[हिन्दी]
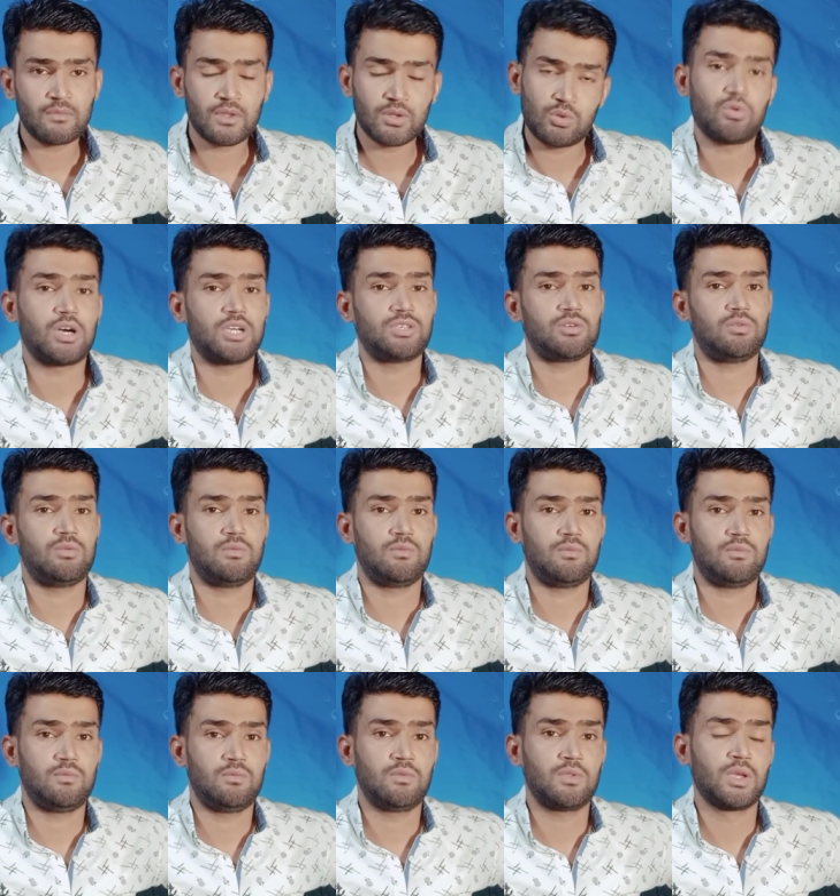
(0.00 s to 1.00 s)
तो आ जाओ
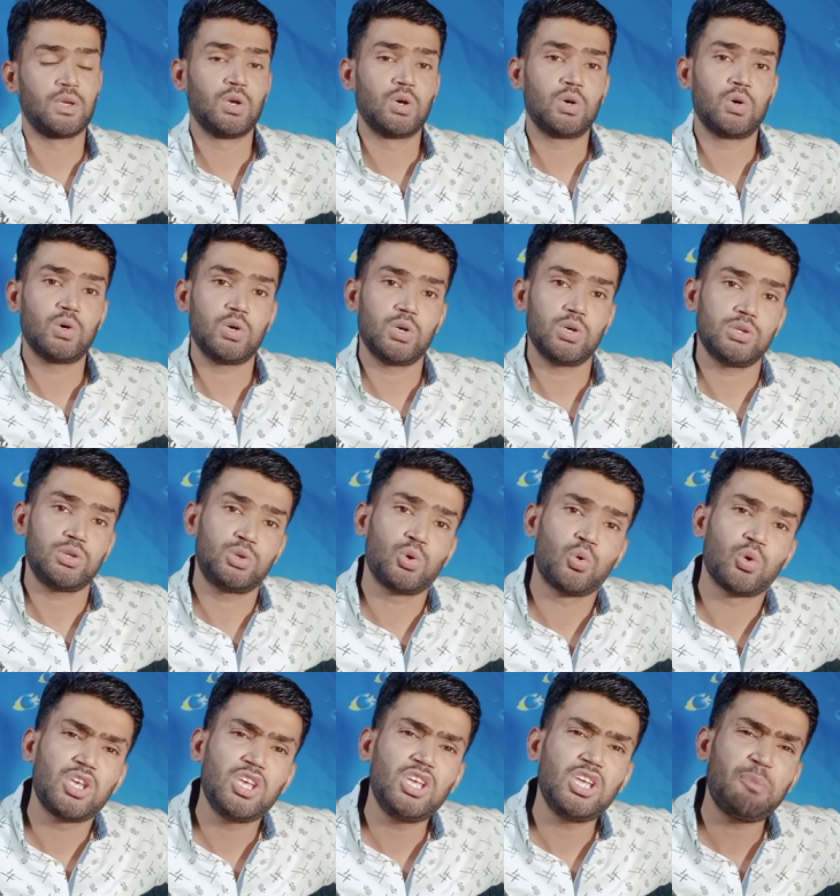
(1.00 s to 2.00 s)
तो
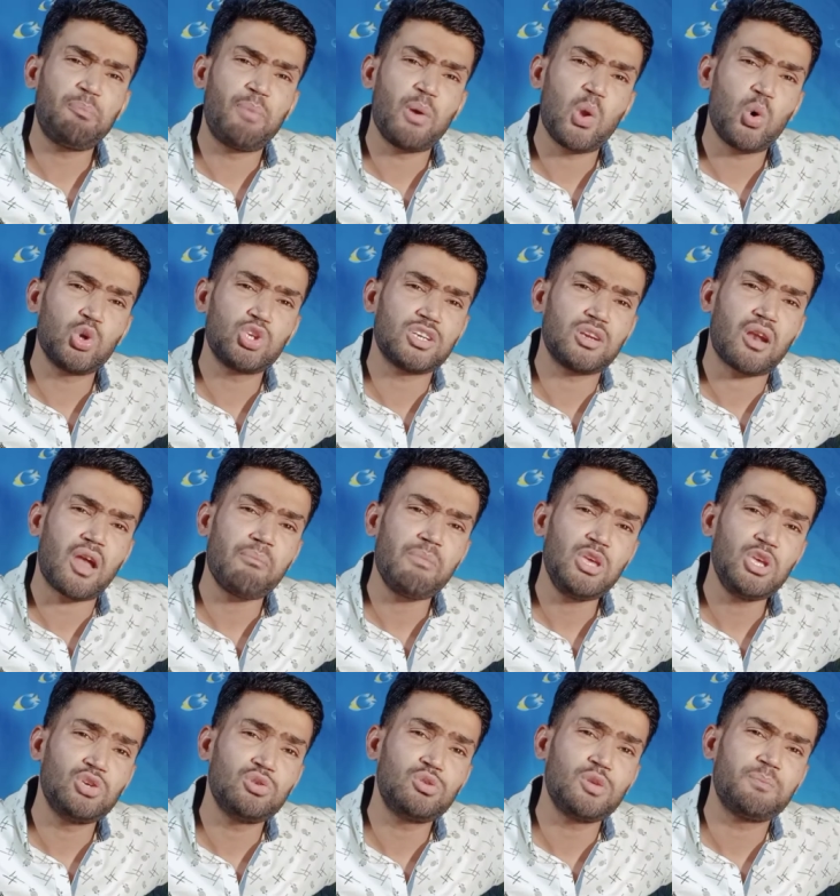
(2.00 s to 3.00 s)
कीर बलोच नामी
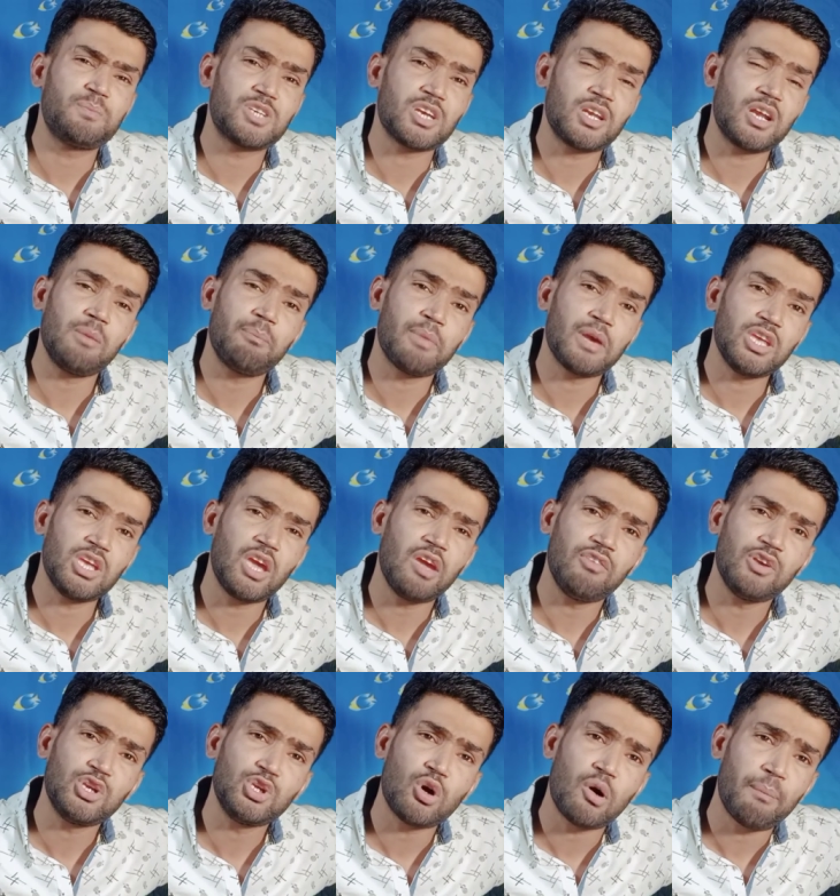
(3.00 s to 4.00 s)
यूट्यूब चैनल पे ये
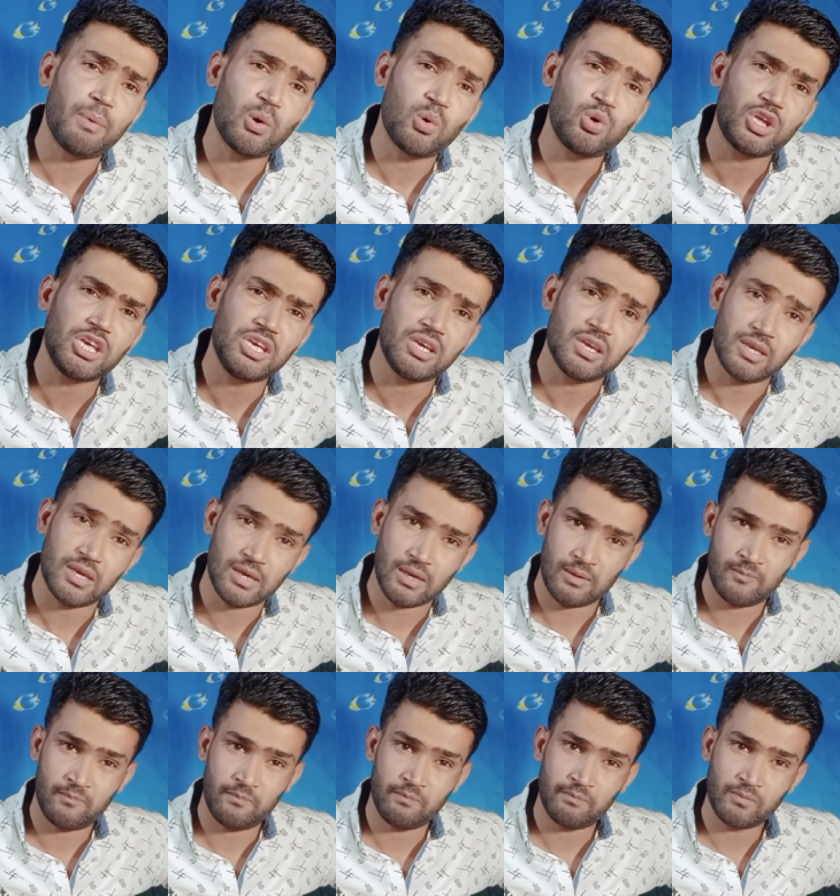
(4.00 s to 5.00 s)
वीडियो अपलोड की गई है
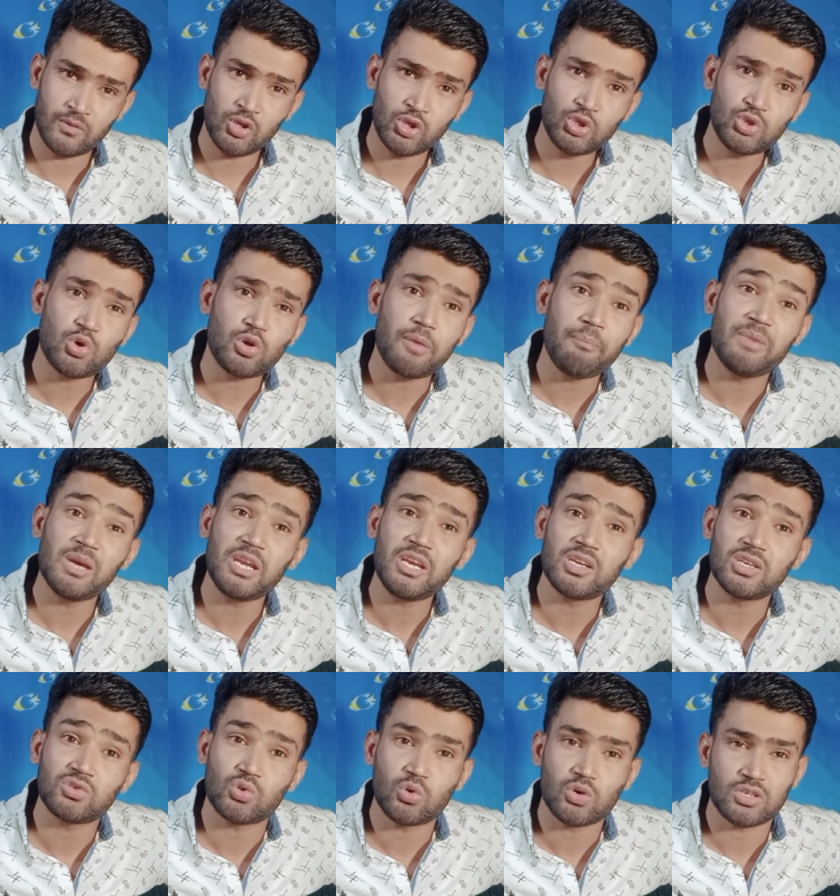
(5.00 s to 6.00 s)
जो कि मेरी
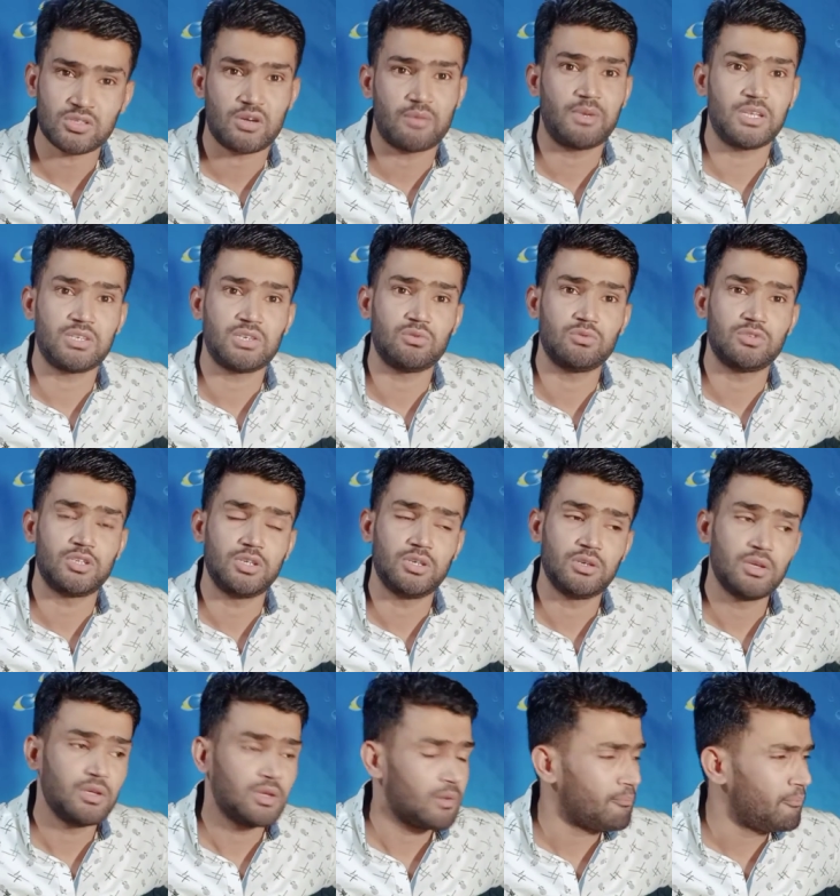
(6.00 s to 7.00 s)
नजरों के सामने से गुजरी
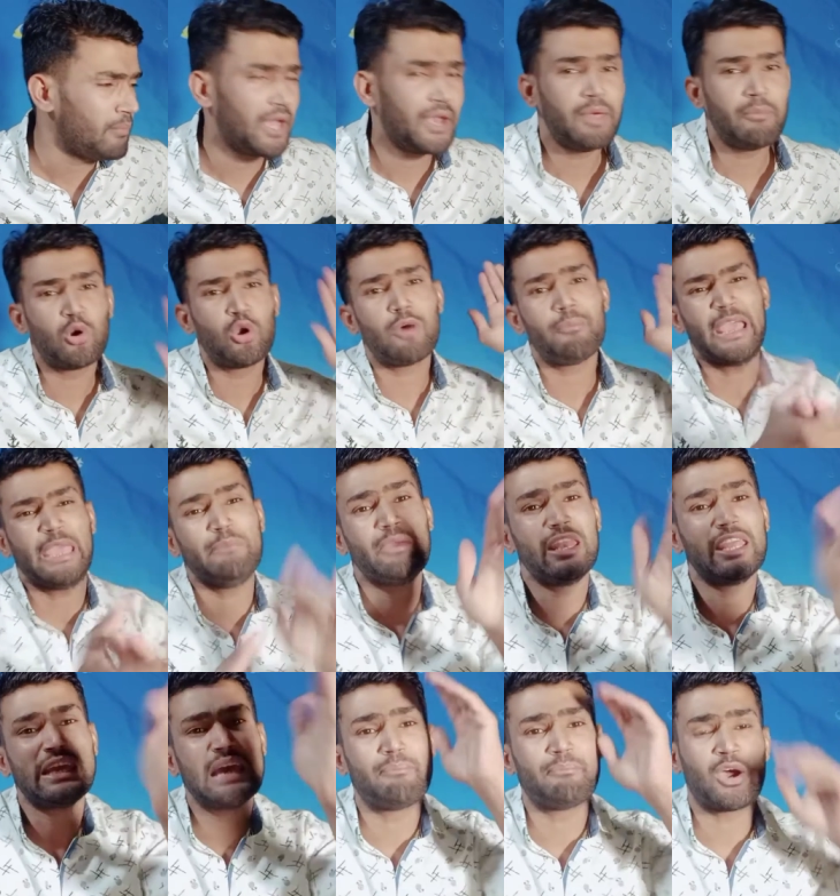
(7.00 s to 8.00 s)
मैंने बोला भाई मिल
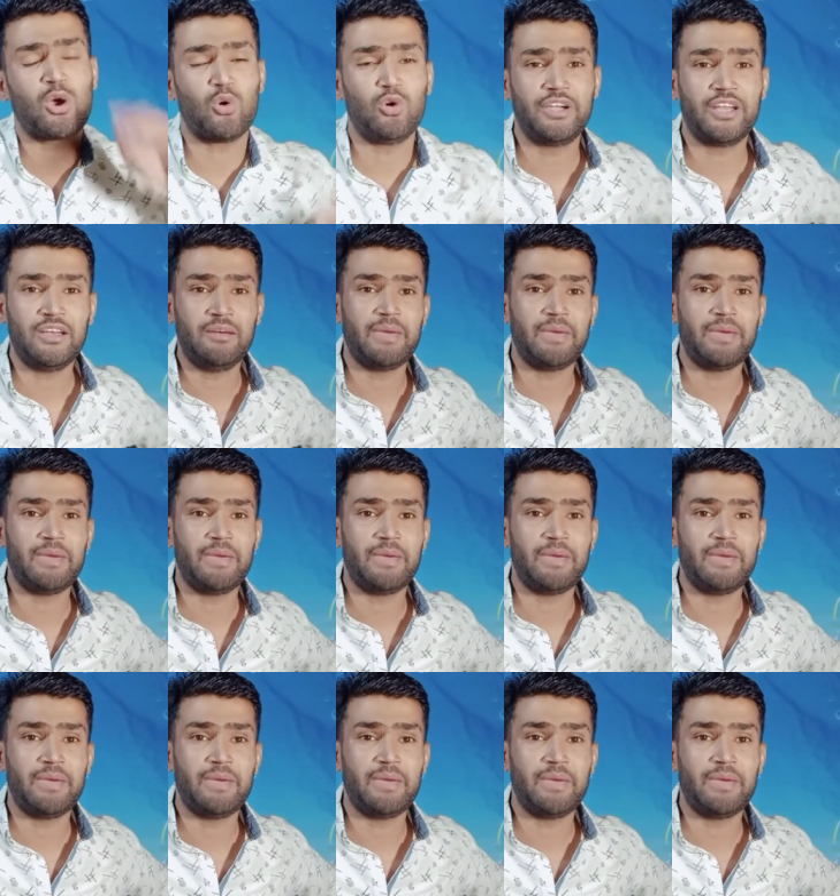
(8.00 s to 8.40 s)
गया अपना कॉन्टेंट